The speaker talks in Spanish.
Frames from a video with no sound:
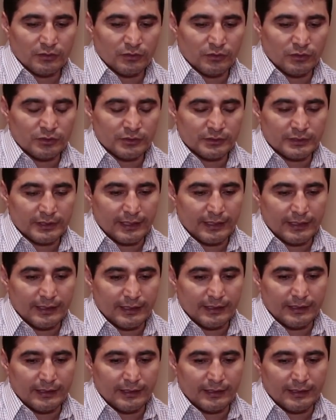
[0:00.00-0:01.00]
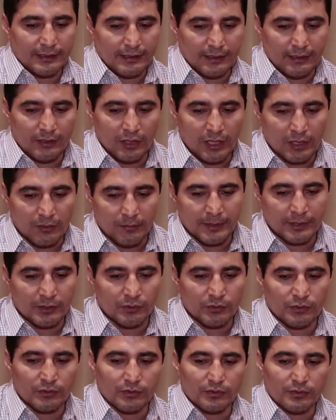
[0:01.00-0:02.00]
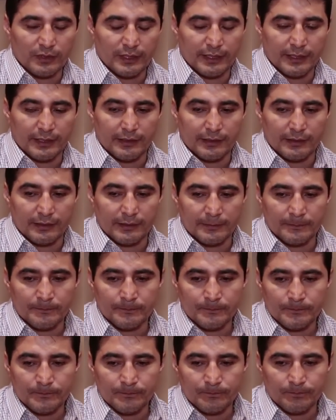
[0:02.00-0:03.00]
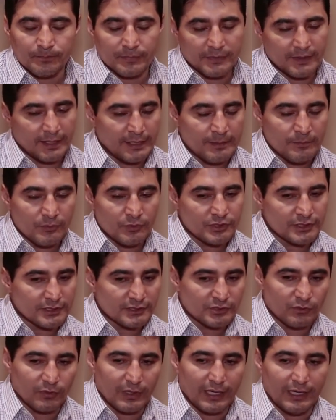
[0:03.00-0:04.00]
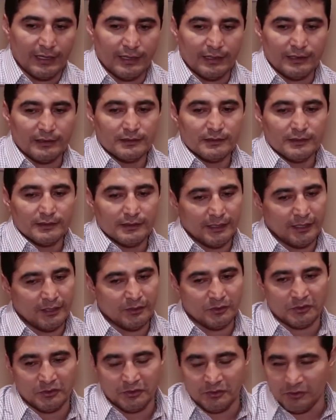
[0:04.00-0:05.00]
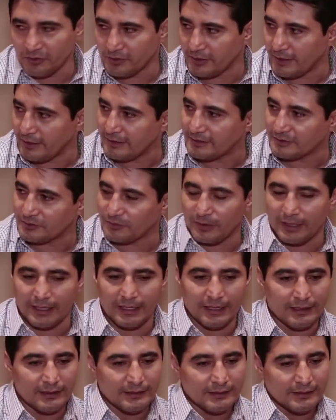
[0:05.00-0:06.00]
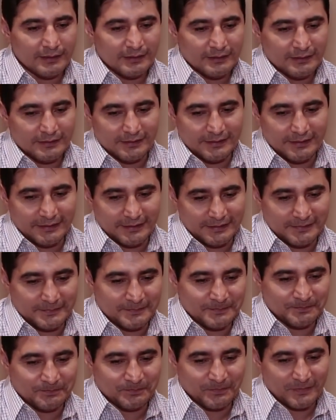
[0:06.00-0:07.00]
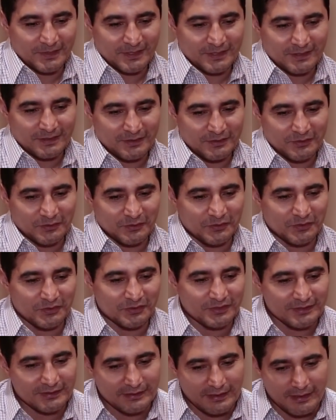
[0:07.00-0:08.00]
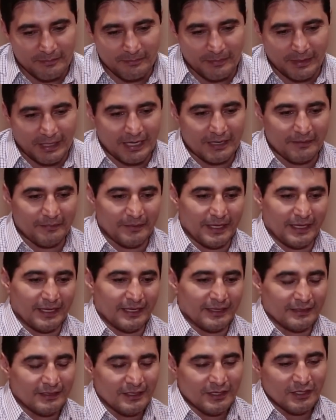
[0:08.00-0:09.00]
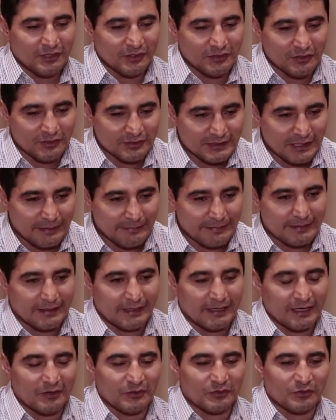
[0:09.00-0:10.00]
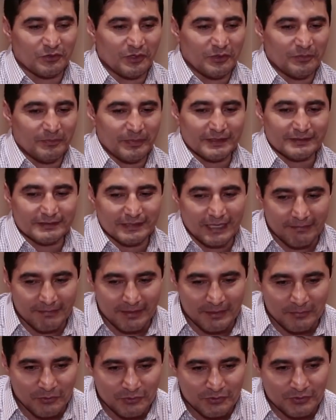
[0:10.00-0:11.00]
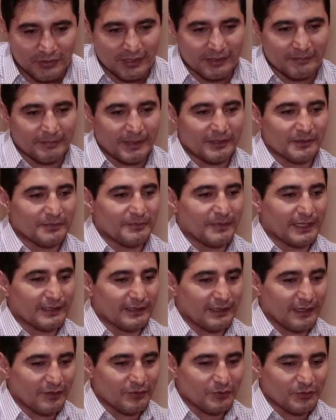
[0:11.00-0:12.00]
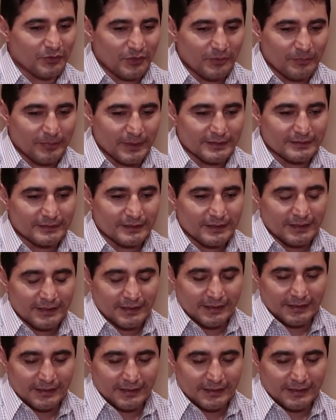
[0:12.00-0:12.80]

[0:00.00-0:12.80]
contra la juventud. Eh, tiene mucha escuela, el otro no tiene escuela, eh, no se sabe parar bien, no sabe tirar los golpes, abre mucho las manos para tirar los golpes